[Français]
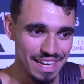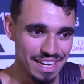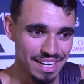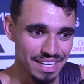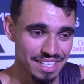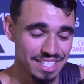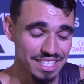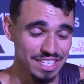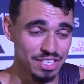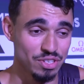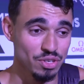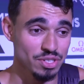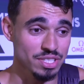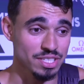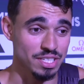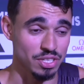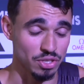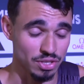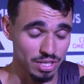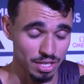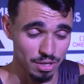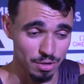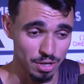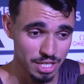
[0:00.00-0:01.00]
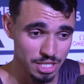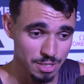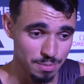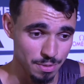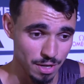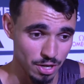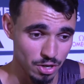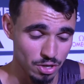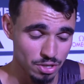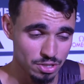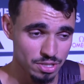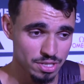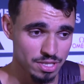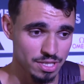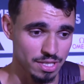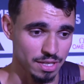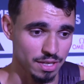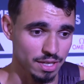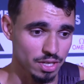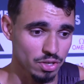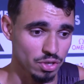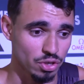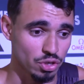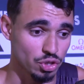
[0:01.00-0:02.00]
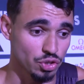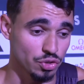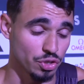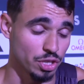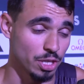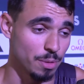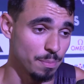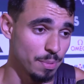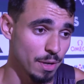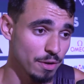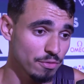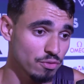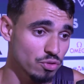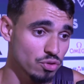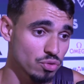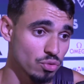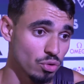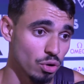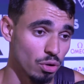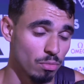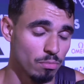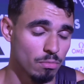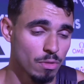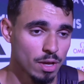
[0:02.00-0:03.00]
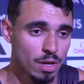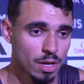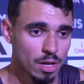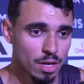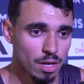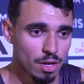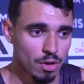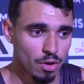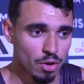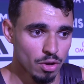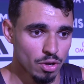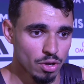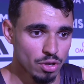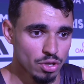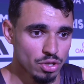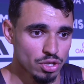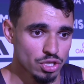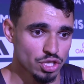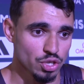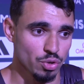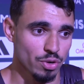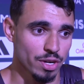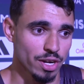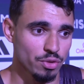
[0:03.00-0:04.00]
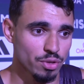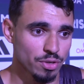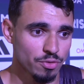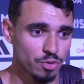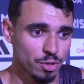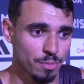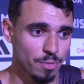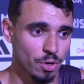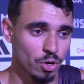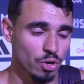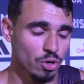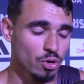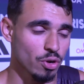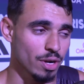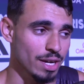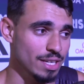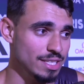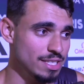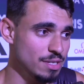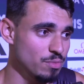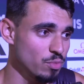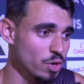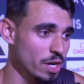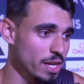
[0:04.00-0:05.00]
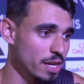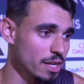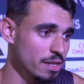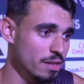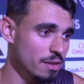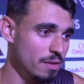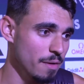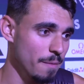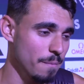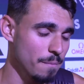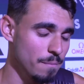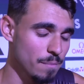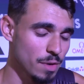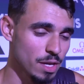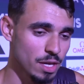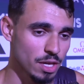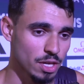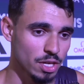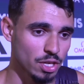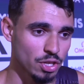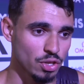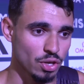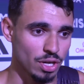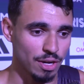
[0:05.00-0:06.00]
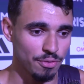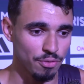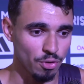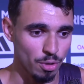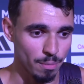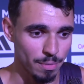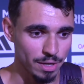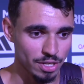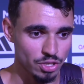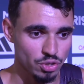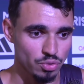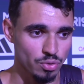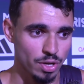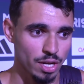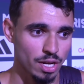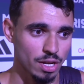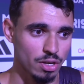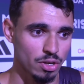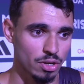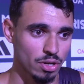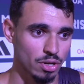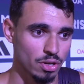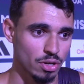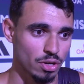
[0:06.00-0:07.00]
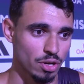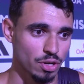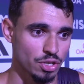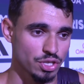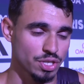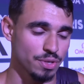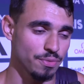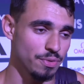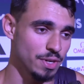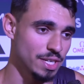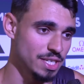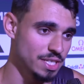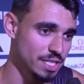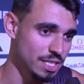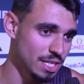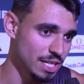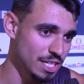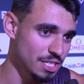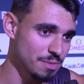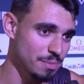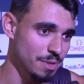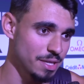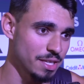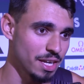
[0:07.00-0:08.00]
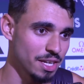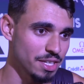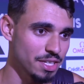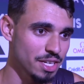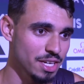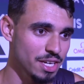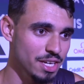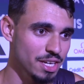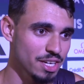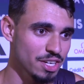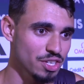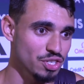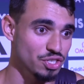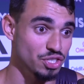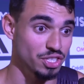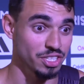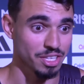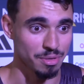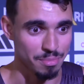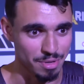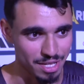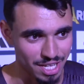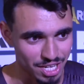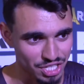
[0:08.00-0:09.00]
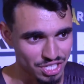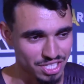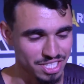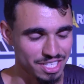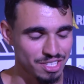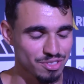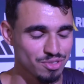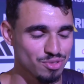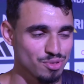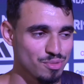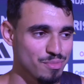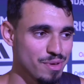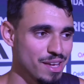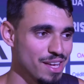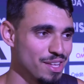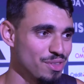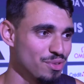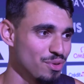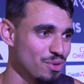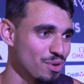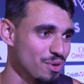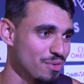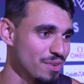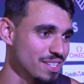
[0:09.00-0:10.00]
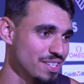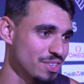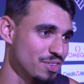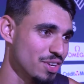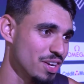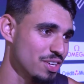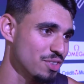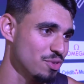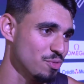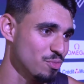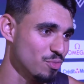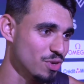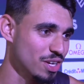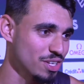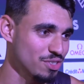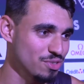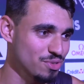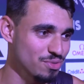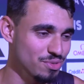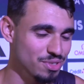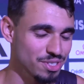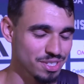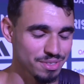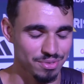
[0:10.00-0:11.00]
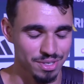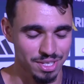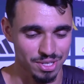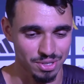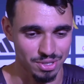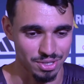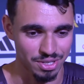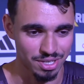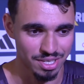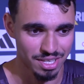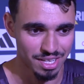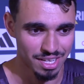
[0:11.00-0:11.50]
Mais sinon c'était une très bonne expérience. C'est vrai que je fais des perfs qui sont si on regarde au niveau de mes records, assez moyenne, mais dans la forme actuelle, euh, j'ai fait les hits la semaine dernière, j'ai déménagé cette semaine, donc en fait il y a une accumulation qui fait que